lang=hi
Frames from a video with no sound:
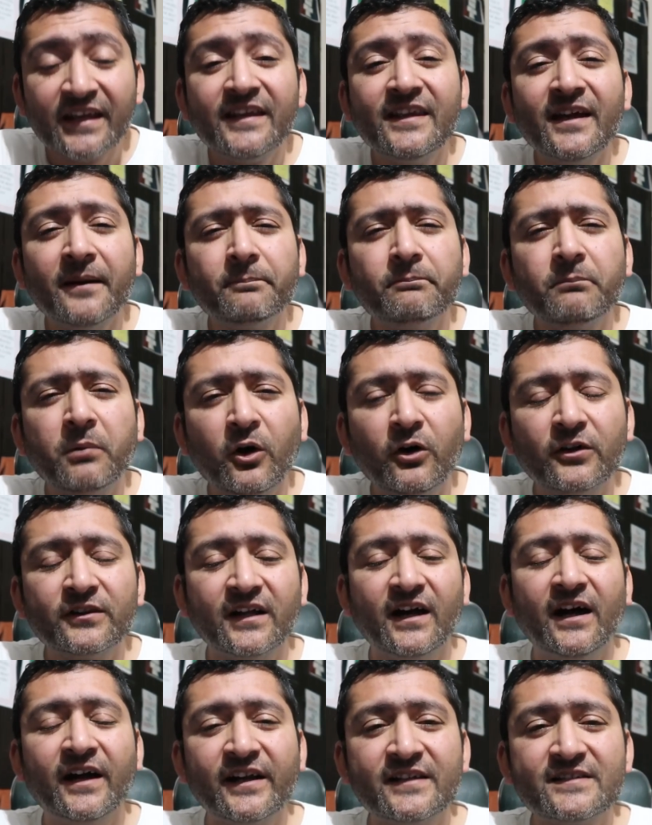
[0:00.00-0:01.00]
या
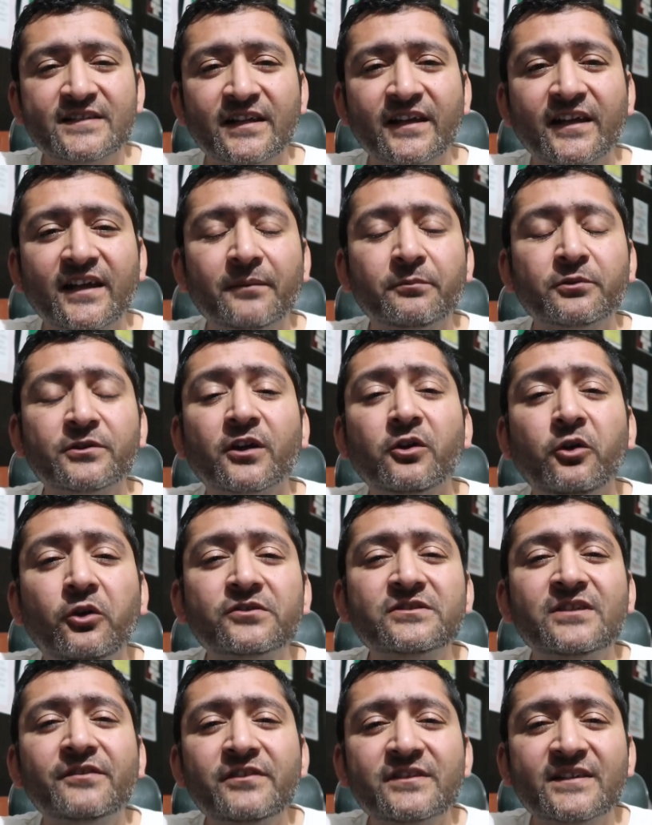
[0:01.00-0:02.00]
बहुत आगे चले गए आप मुझे
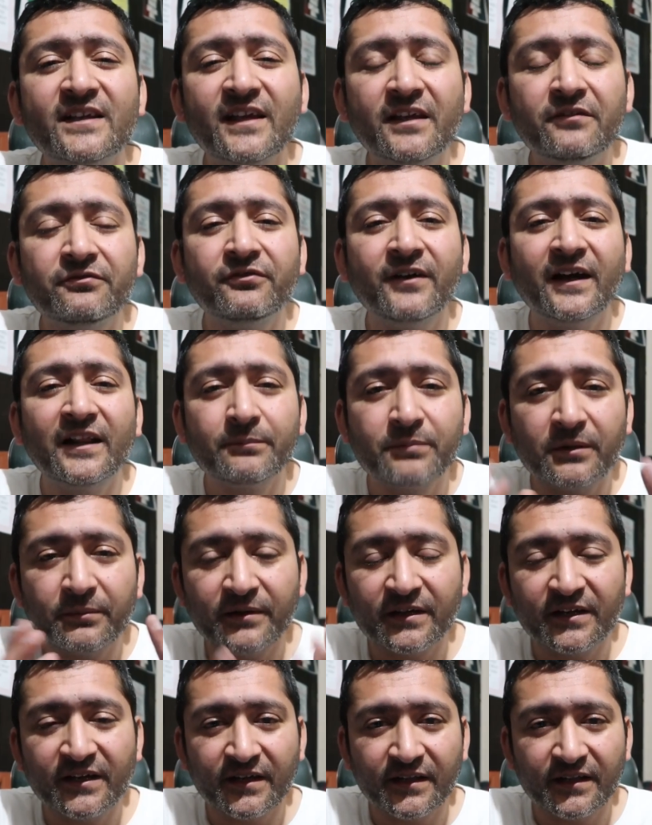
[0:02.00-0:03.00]
कौन से वीज़े की फाइल
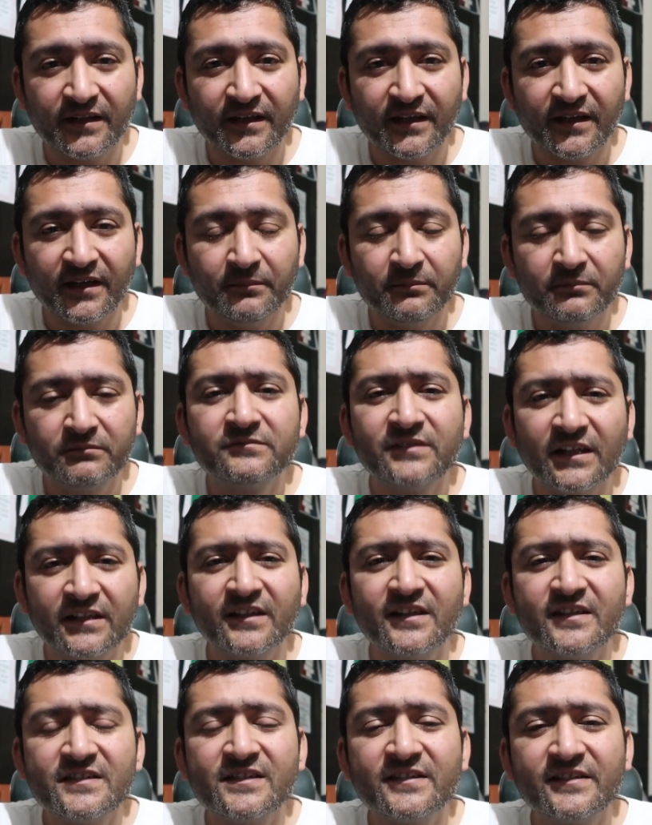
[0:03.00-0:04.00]
प्रिपेयर कर देंगे आप
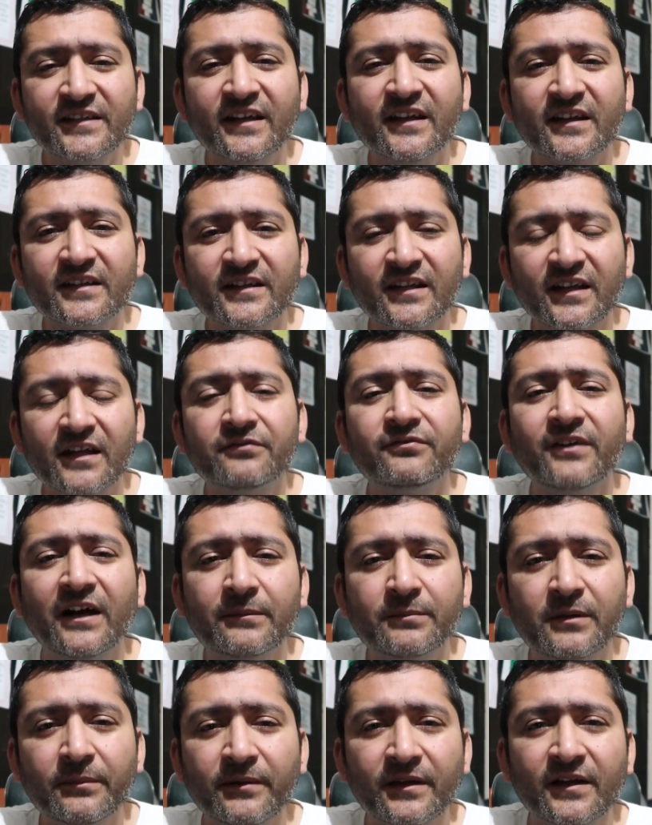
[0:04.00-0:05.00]
ज़्यादातर एजेंट्स यही करते हैं ना कि
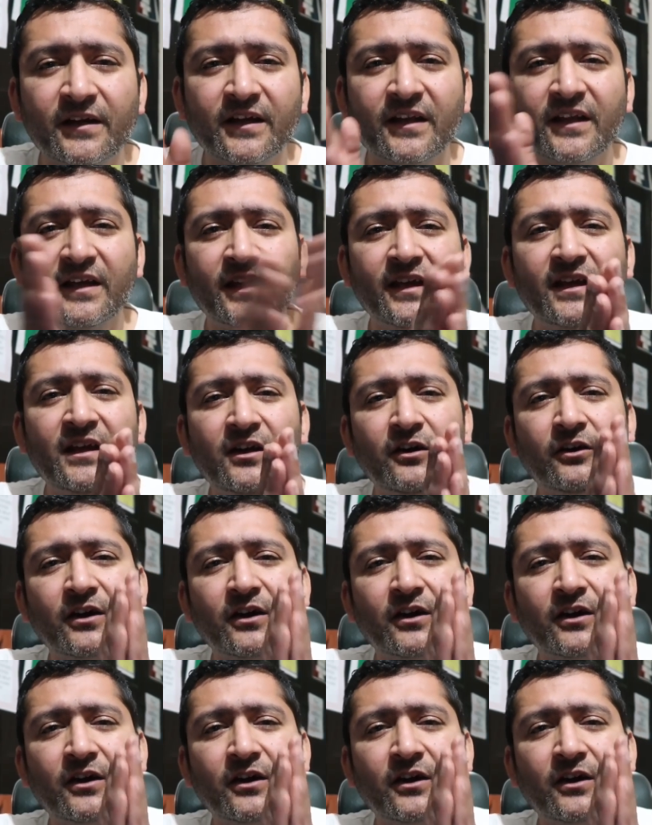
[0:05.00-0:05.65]
फाइल प्रिपेयर करेंगे